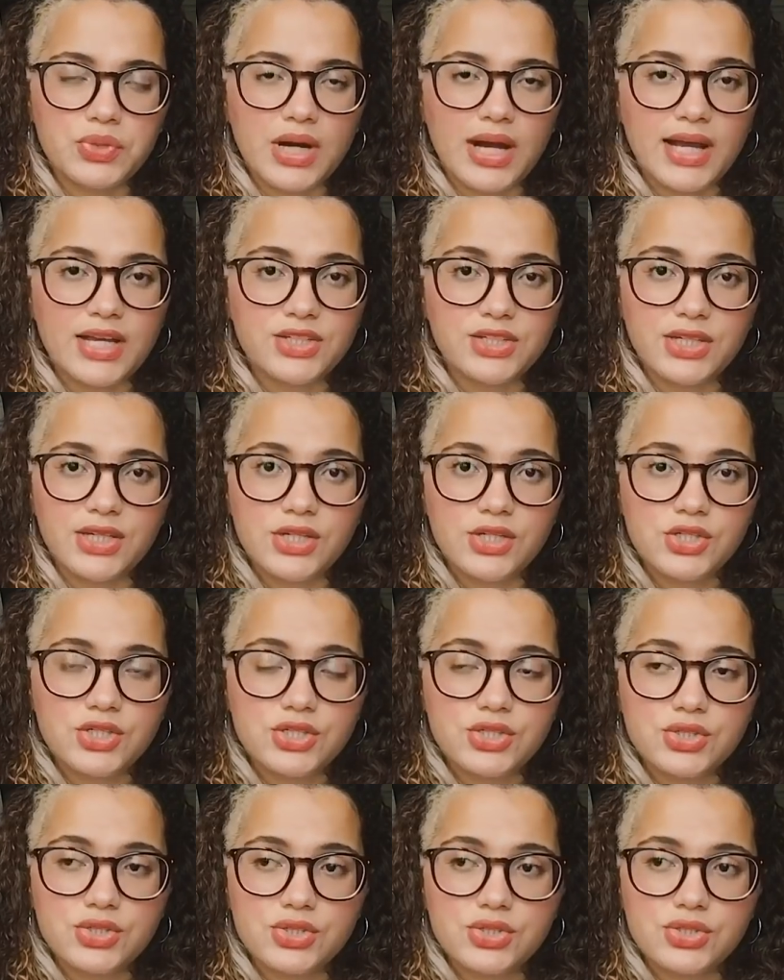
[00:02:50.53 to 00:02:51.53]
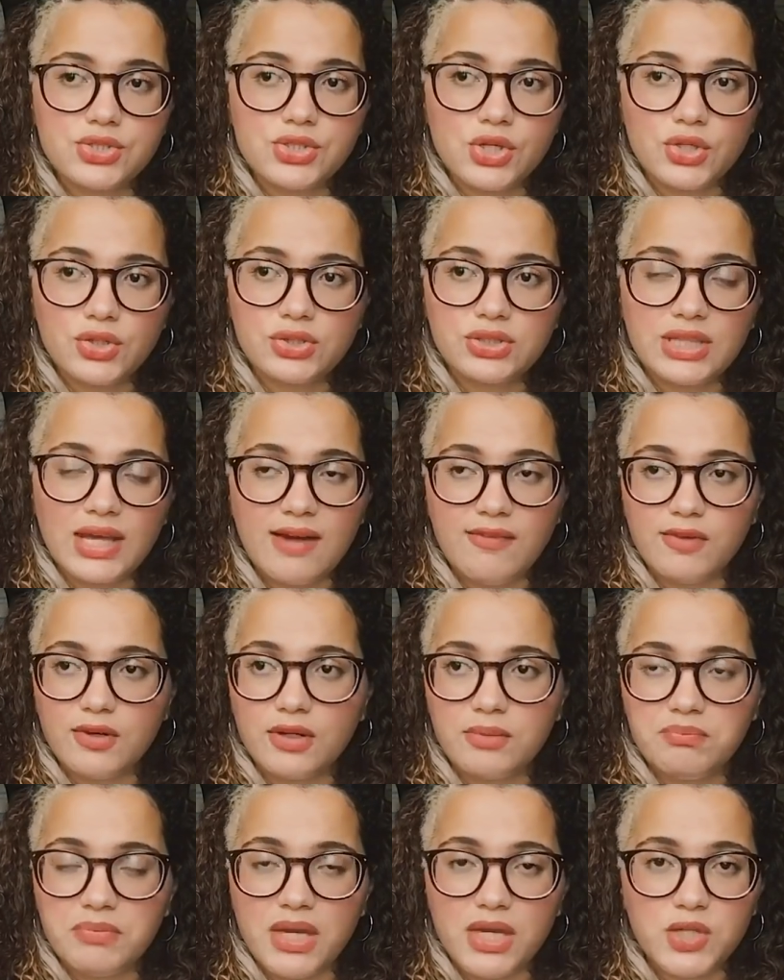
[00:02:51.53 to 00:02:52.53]
a gente só tava
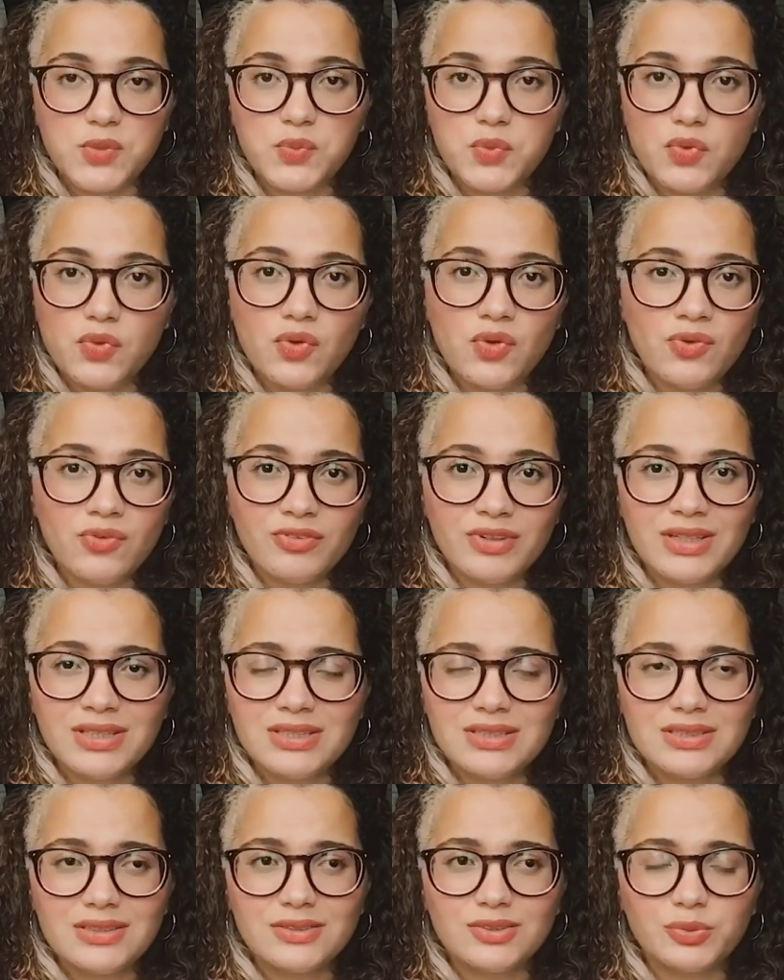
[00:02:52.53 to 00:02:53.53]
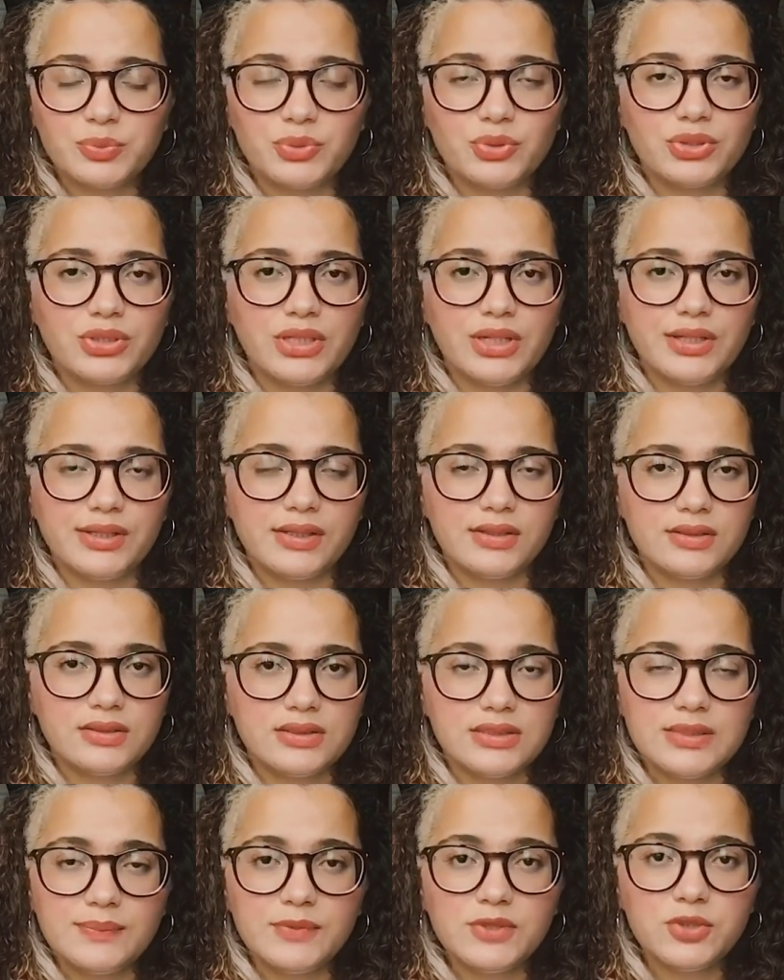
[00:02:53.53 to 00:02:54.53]
mesmo conversando, porque era
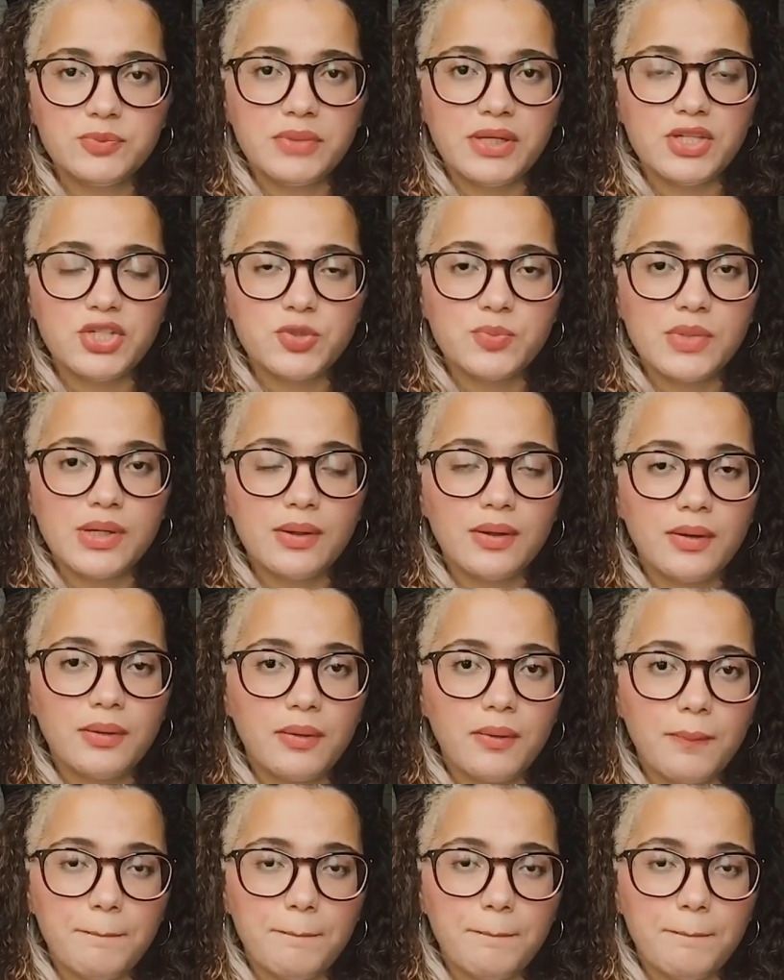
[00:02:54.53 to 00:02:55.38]
simplesmente uma,